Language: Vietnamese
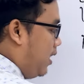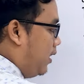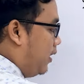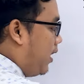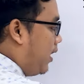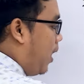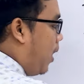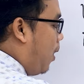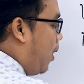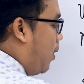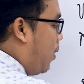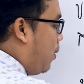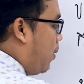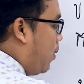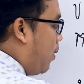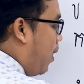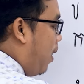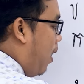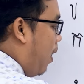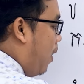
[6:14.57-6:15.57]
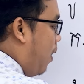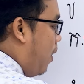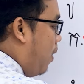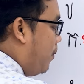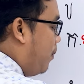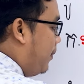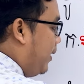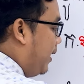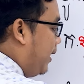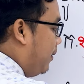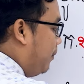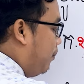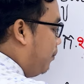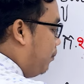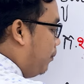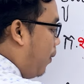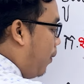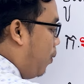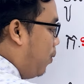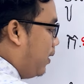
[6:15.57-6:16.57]
đỏ O miền
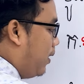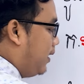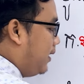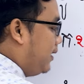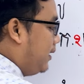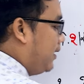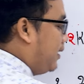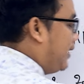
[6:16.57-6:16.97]
4